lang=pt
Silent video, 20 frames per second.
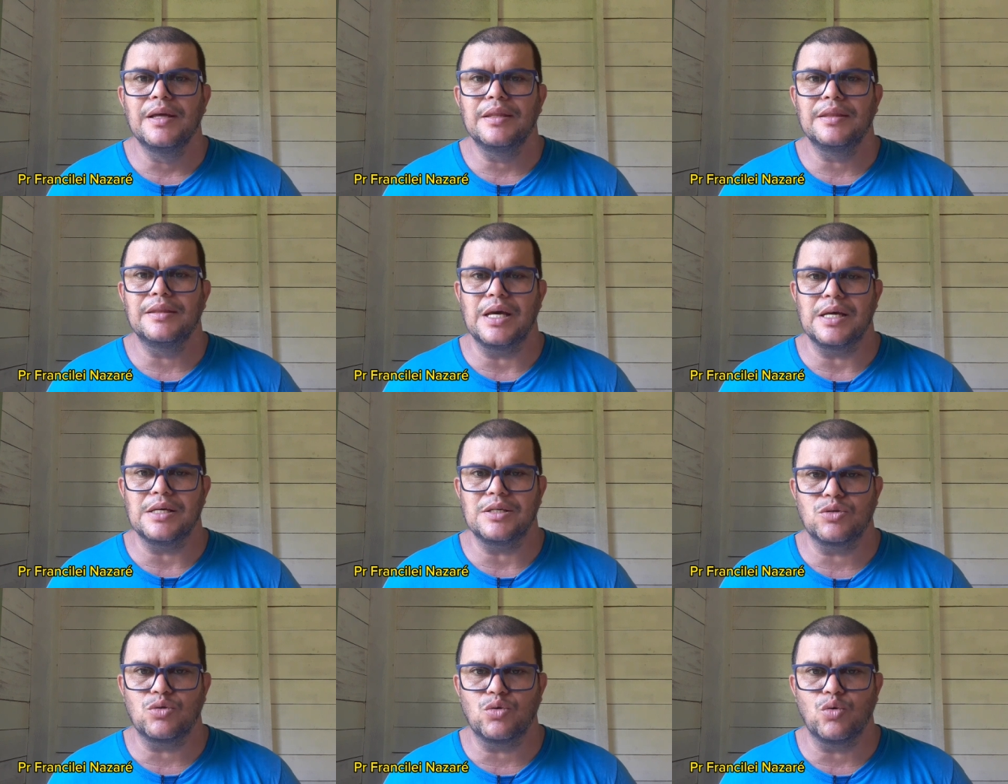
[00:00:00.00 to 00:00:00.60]

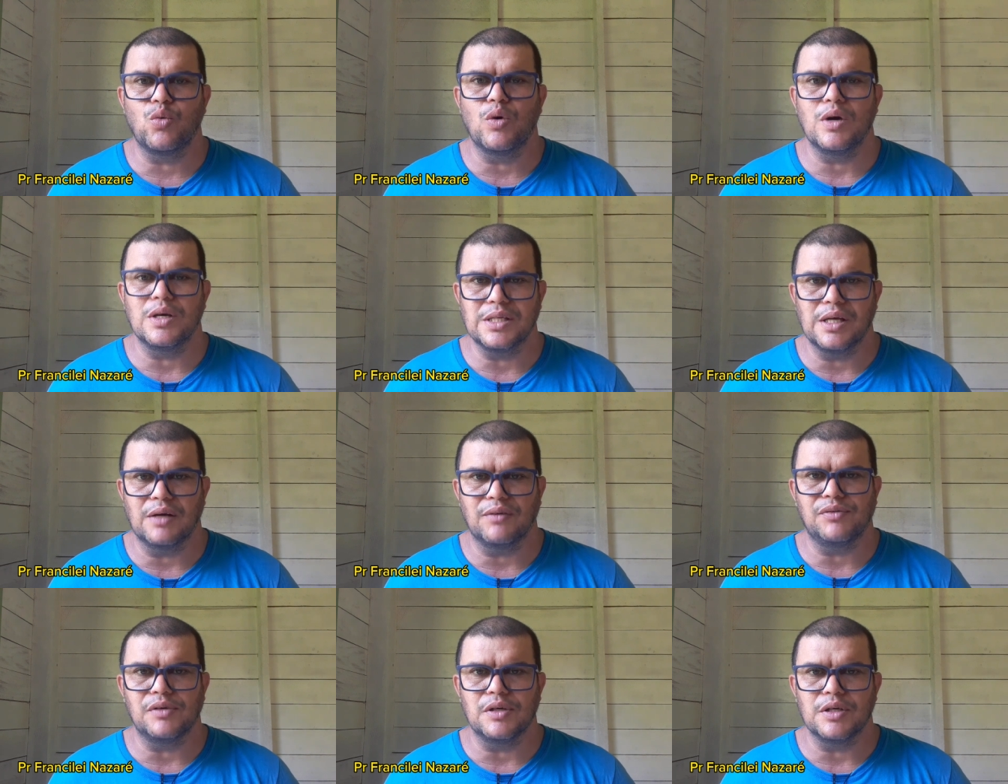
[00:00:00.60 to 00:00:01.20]
nas tuas
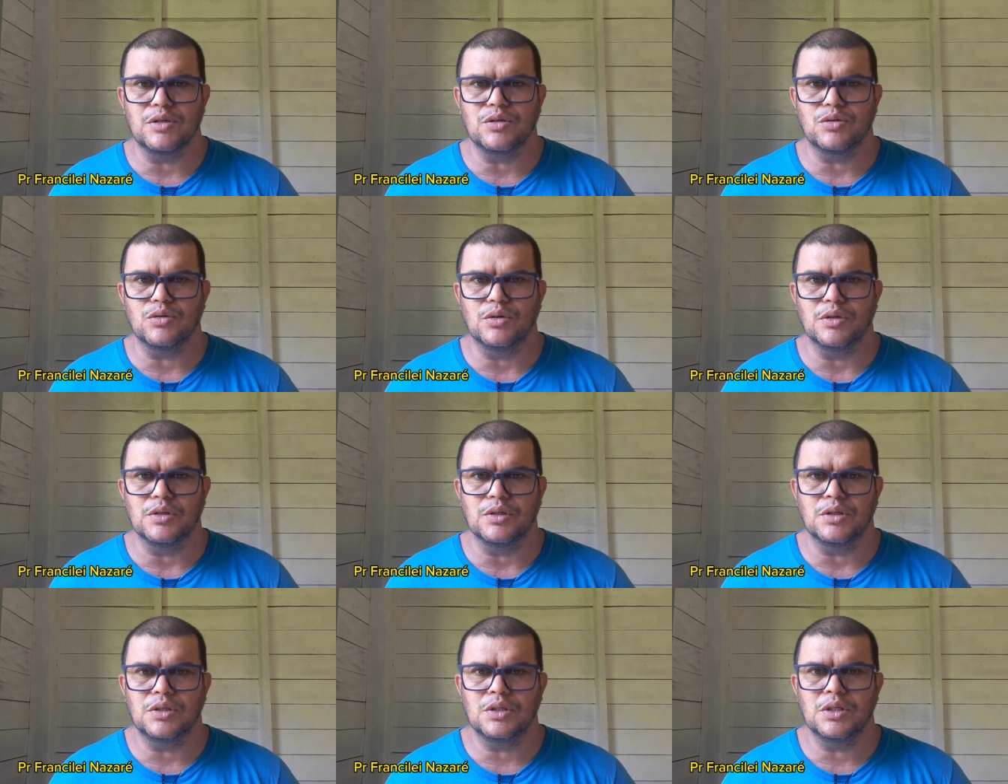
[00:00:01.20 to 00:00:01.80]

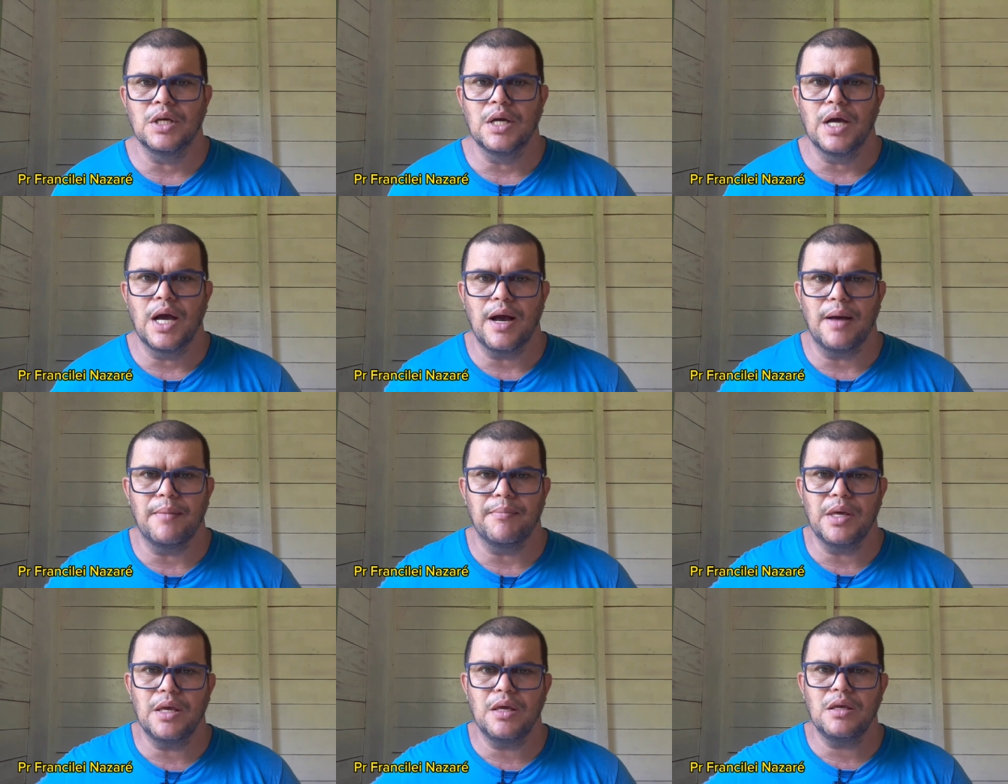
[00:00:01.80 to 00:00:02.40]
aflições.
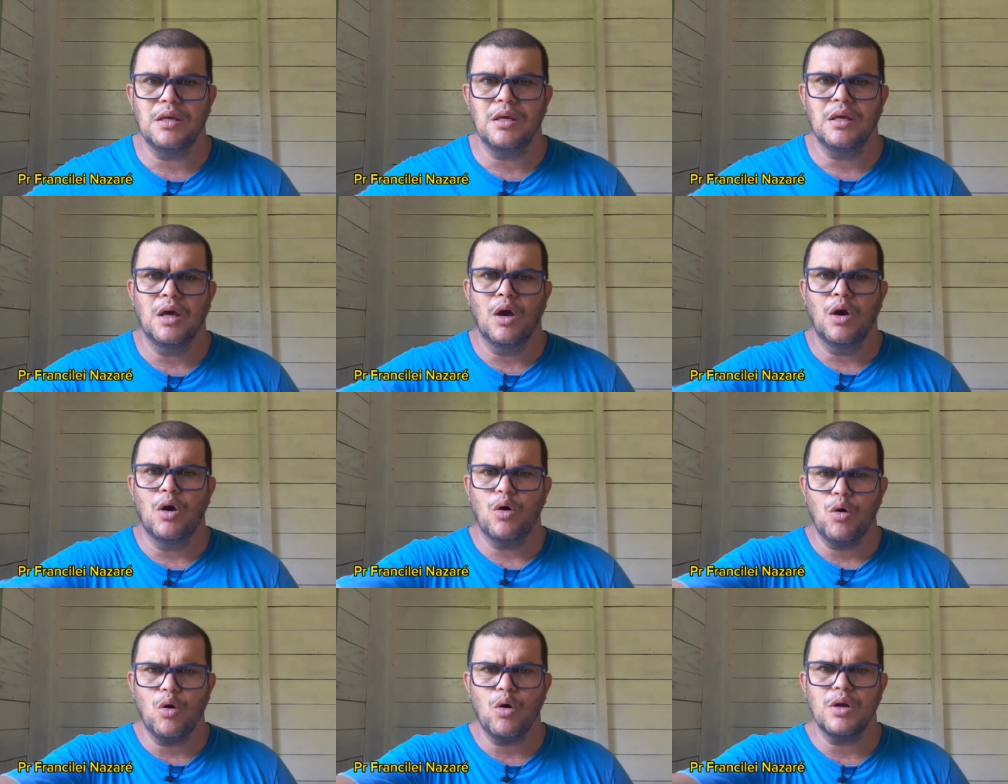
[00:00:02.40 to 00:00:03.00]
Amém?
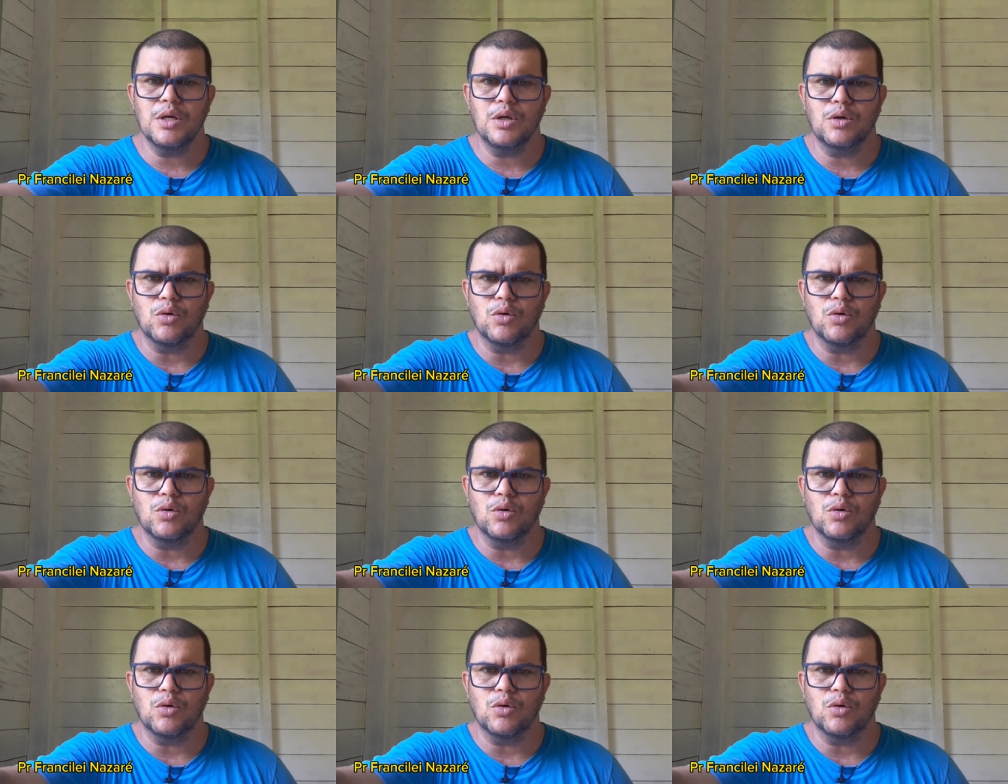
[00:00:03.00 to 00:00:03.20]
Ore